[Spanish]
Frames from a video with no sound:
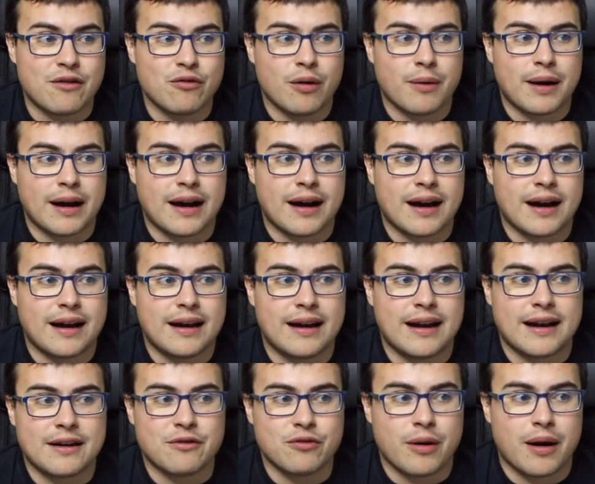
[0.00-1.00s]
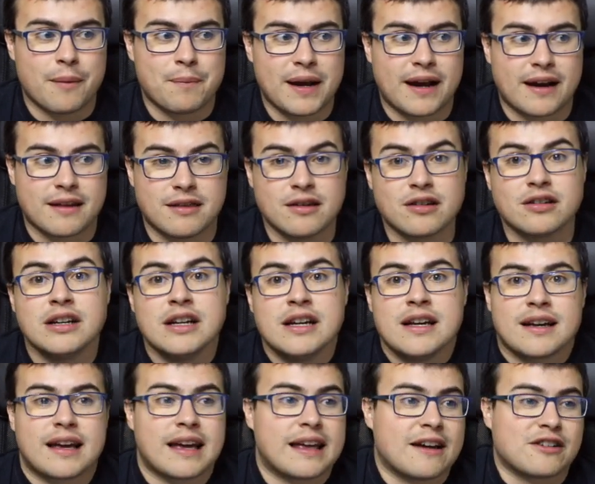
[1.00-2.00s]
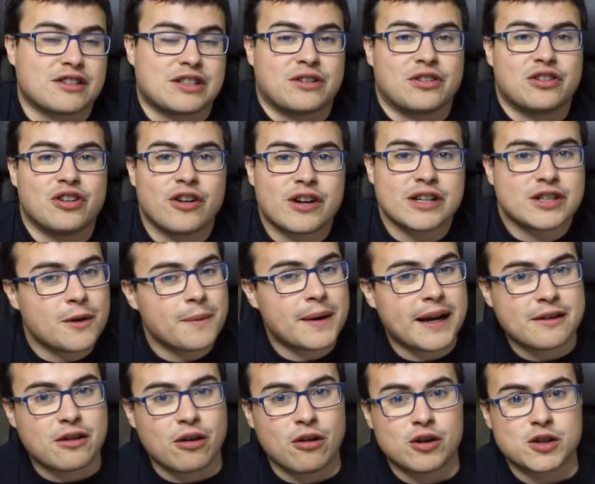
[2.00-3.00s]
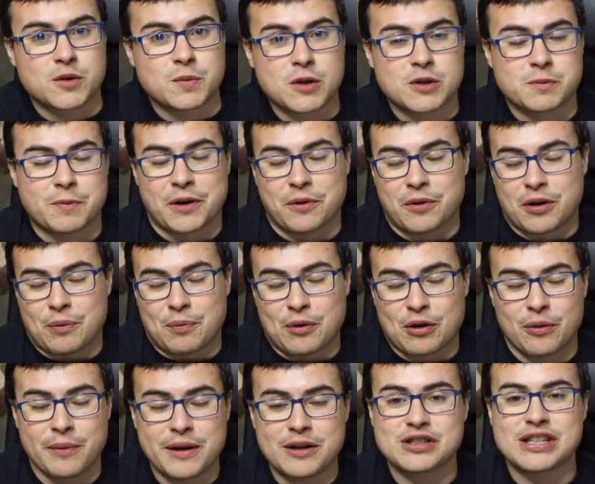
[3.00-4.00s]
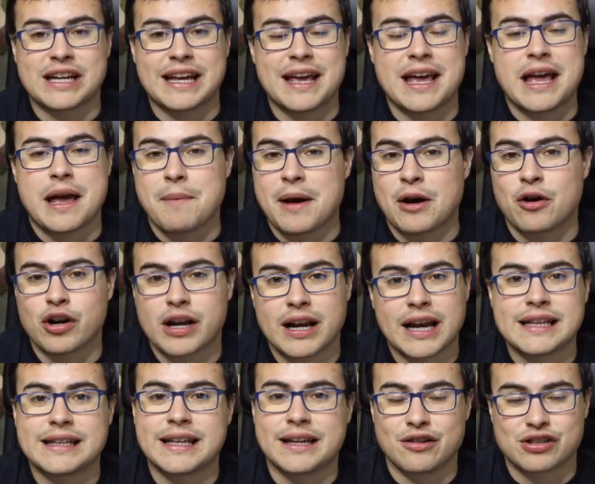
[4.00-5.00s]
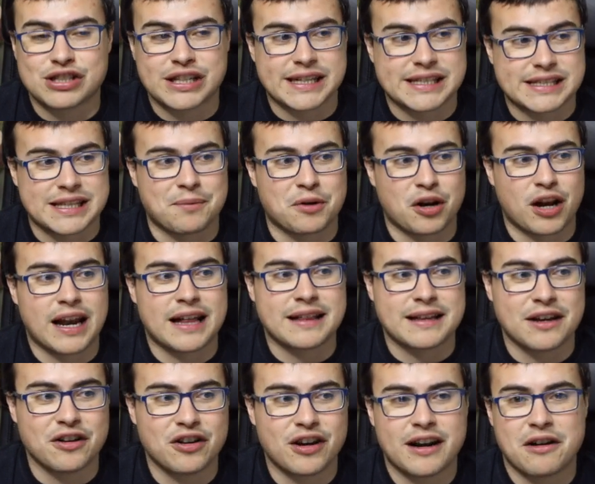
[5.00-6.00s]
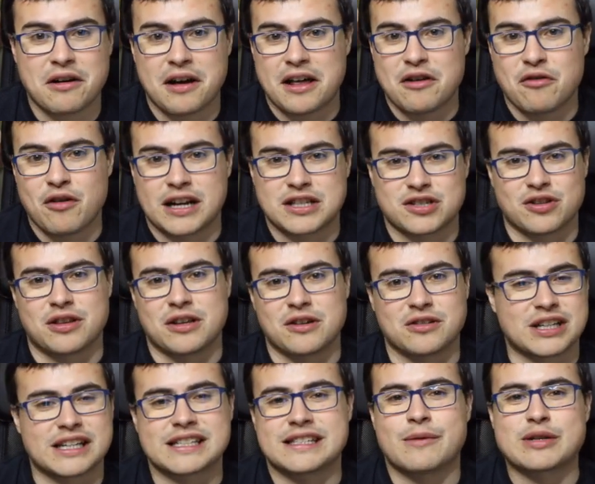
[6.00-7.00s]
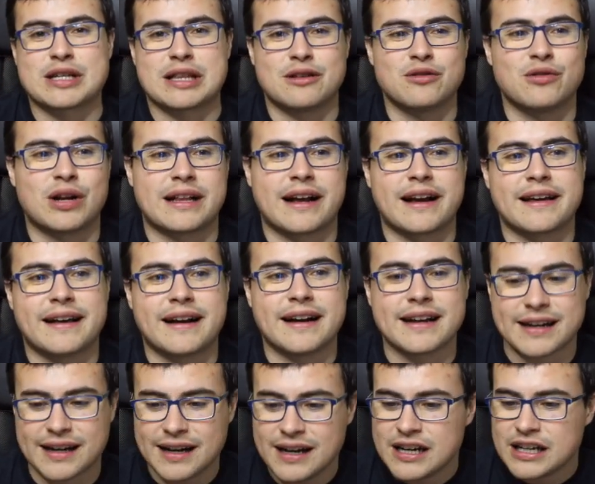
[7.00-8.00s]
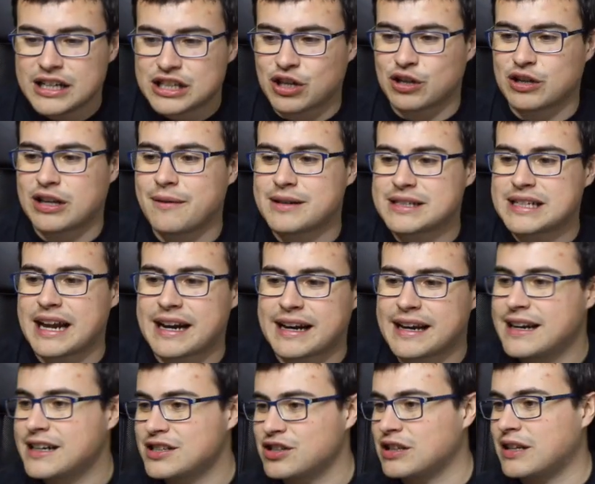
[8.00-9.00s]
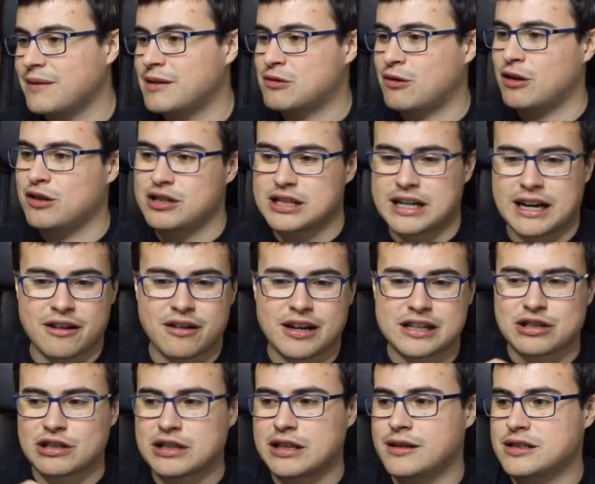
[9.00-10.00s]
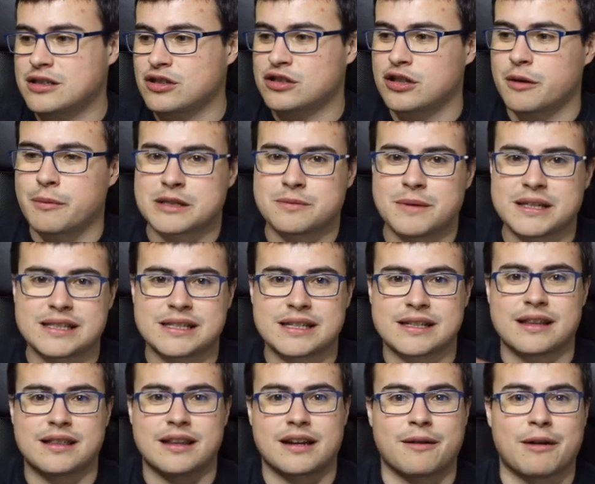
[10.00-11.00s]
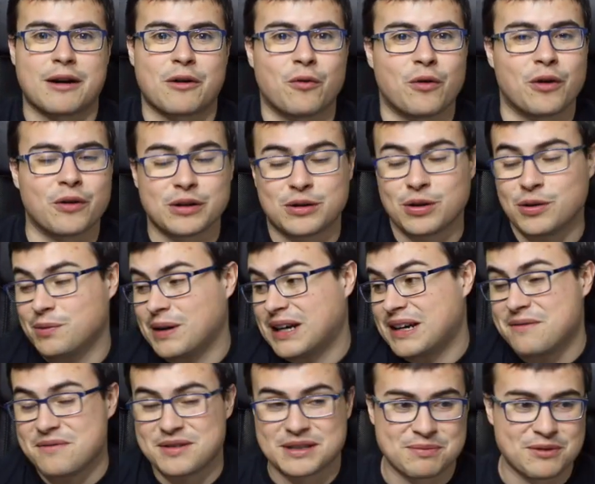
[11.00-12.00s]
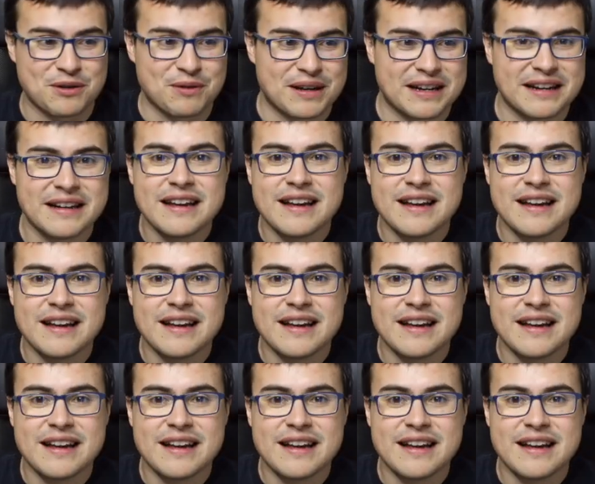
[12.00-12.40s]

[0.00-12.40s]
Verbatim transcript: nueva, la nueva aplicación, que ya os digo, no resolverá todos los bugs, pero bueno, por lo menos eh, mejor que la anterior sí que está, porque la anterior era, era un cachondeo, o sea, estabas haciendo un ataque de guerra, soltabas la reina, soltabas cuatro sanadoras, soltabas dos tropas más, si y se te cerraba el juego. Y tú, vale, pues muy bien,